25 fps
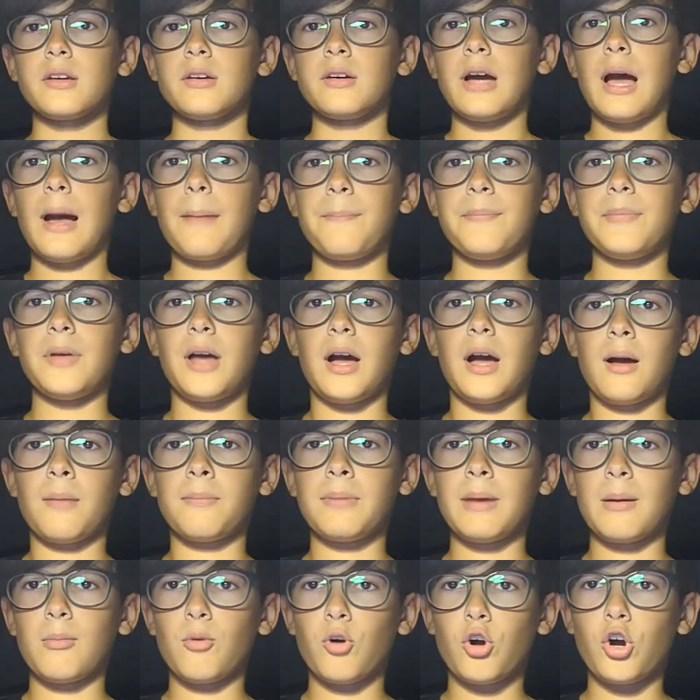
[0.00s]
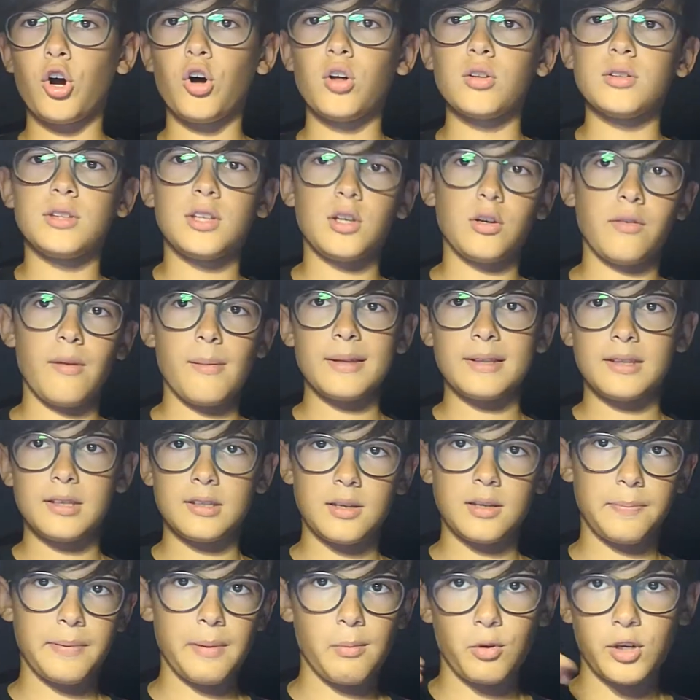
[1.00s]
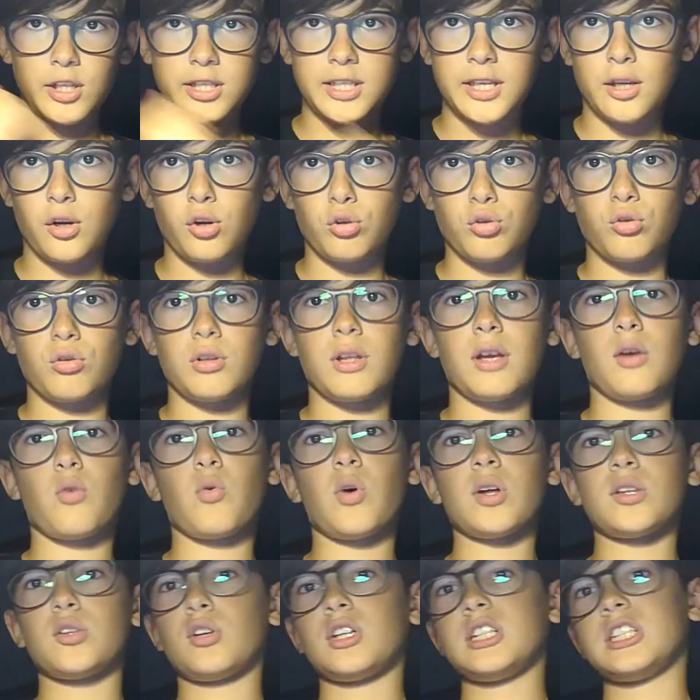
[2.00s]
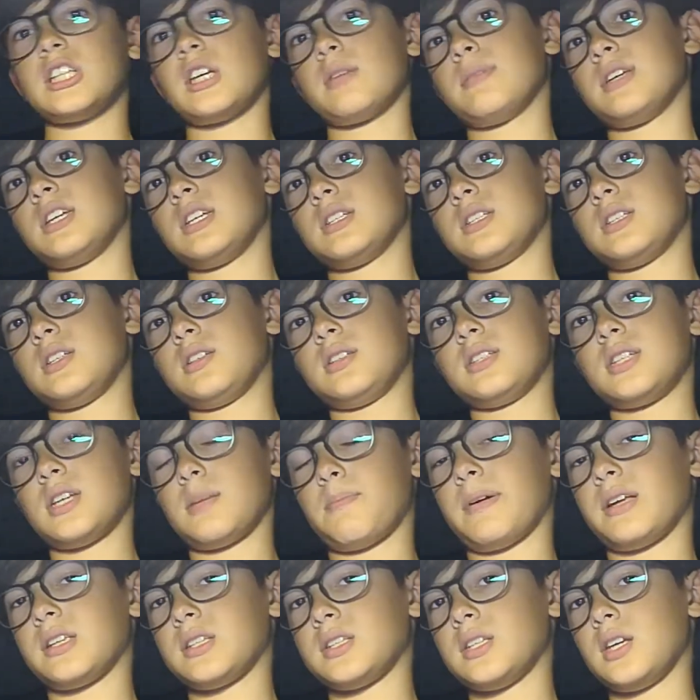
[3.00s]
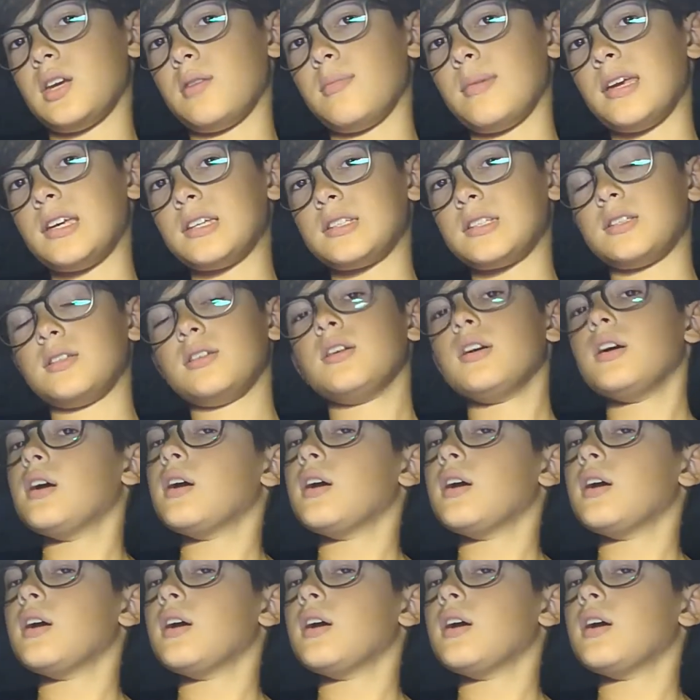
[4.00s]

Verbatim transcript: ab abbiamo Conti che ovviamente sappiamo che si è rotto dai 4 ai 6 mesi se per 6 mesi